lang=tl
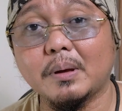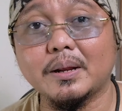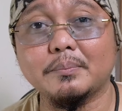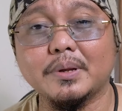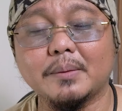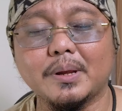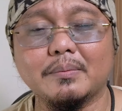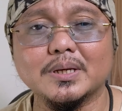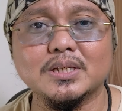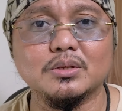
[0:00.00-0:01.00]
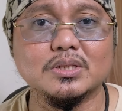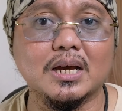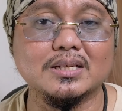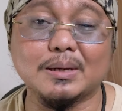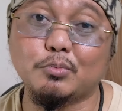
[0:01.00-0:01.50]
Hindi pa naman pinapalabas dito
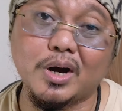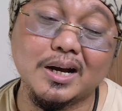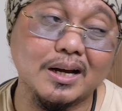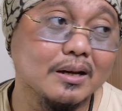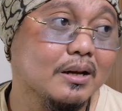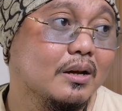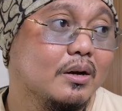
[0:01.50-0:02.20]
sa Sambuanga